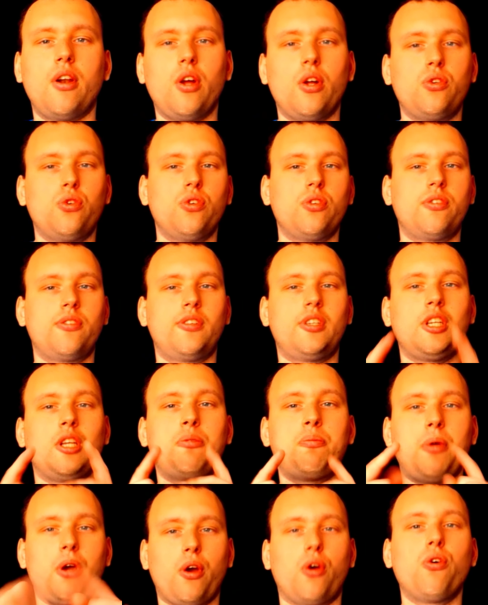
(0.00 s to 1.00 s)
tous,
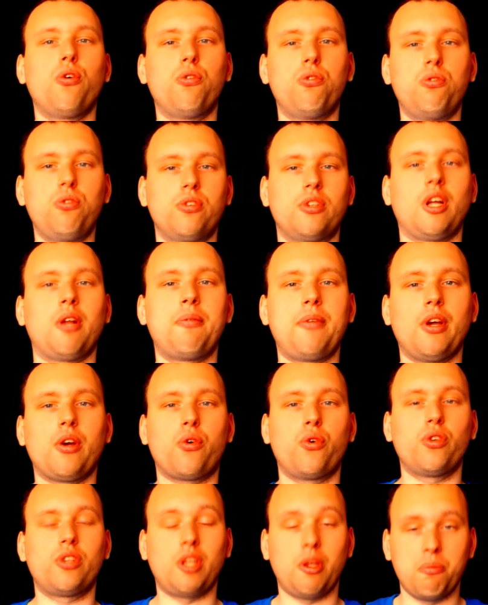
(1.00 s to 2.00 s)
j'espère que vous avez bien.
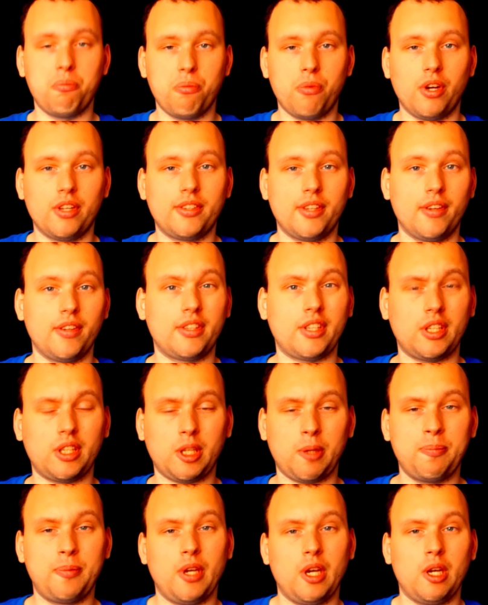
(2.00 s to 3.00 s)
écouté, moi ça va très très
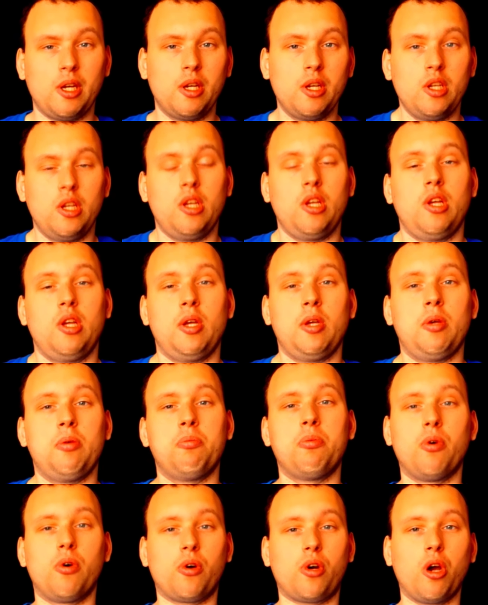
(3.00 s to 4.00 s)
bien.
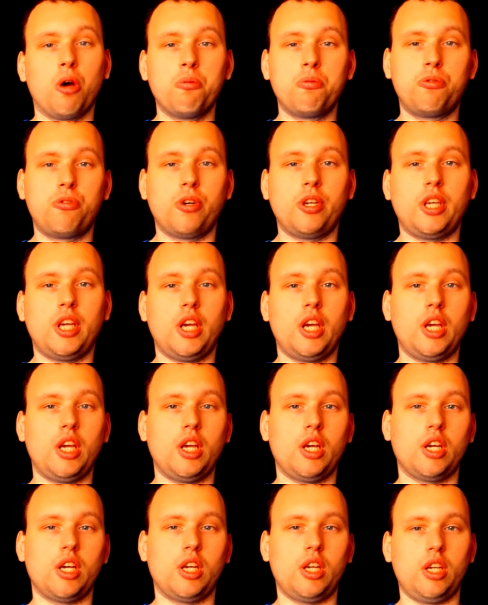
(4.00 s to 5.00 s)
Bon, comme vous voyez,
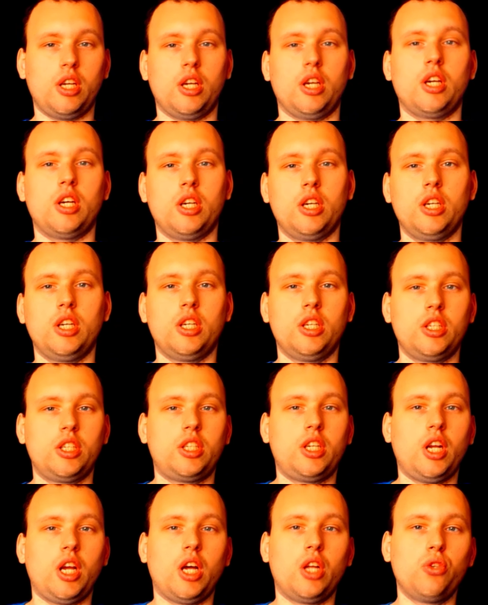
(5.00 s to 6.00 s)

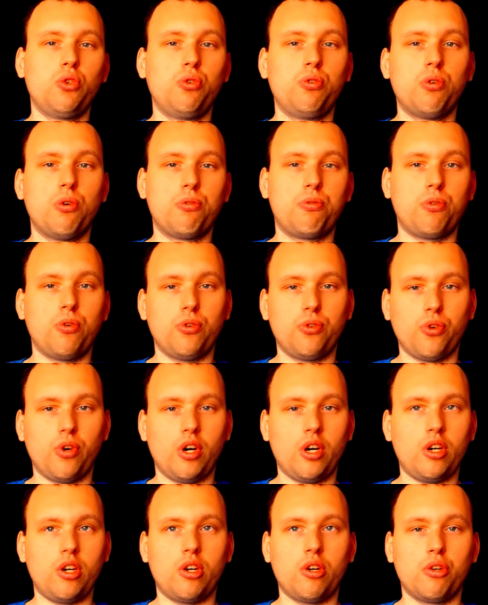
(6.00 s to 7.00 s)
j'ai un nouveau fond
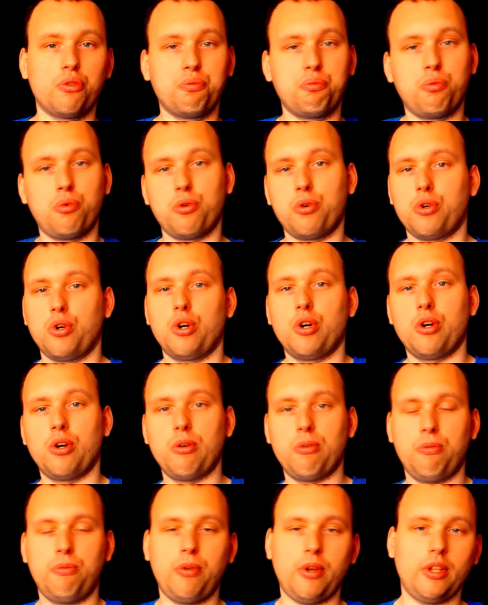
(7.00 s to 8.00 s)
noir pour euh,
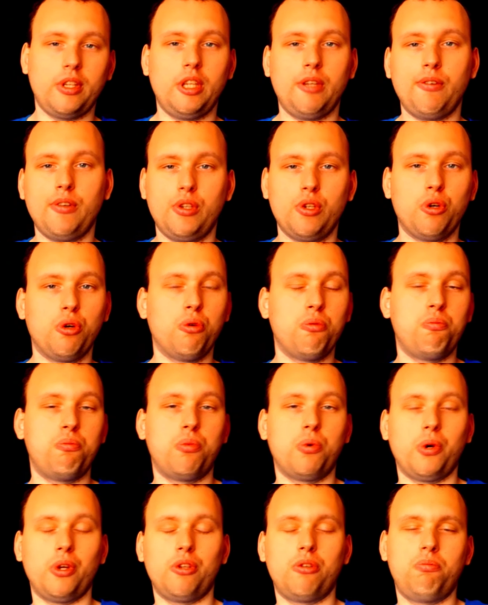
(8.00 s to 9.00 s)
faire des vidéos,
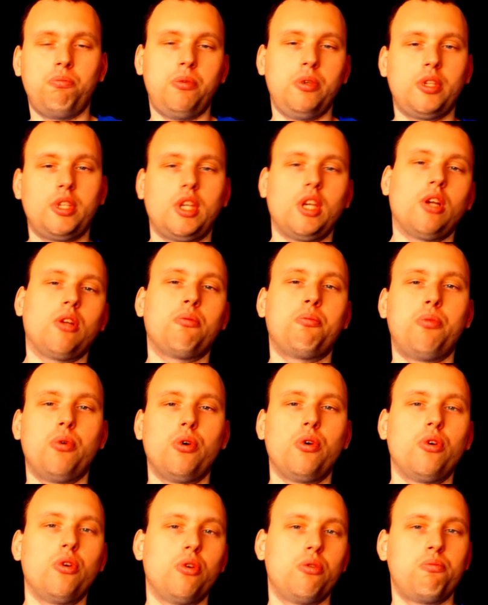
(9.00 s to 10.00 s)
pour expliquer un
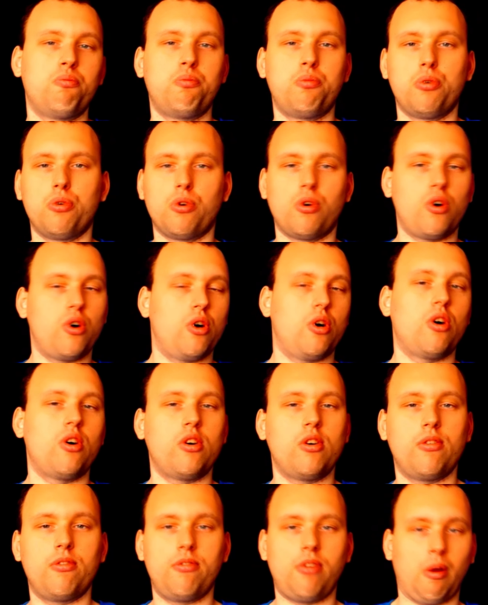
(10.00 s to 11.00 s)
peu, pour euh,
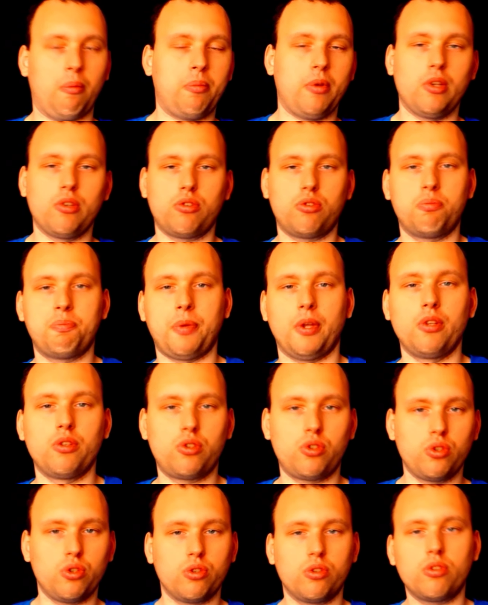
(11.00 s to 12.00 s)
faire plein de, plein de
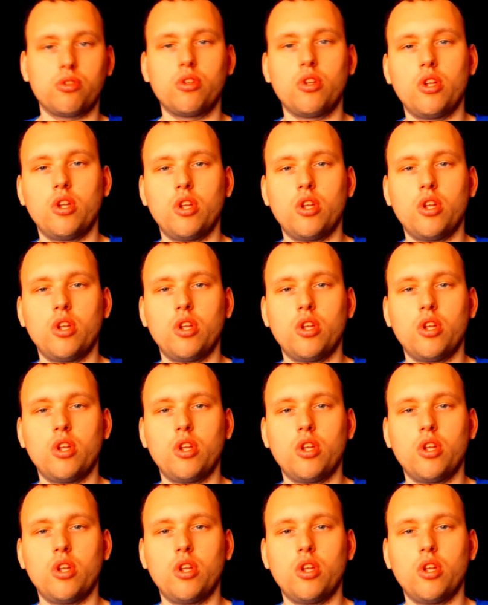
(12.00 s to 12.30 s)
choses.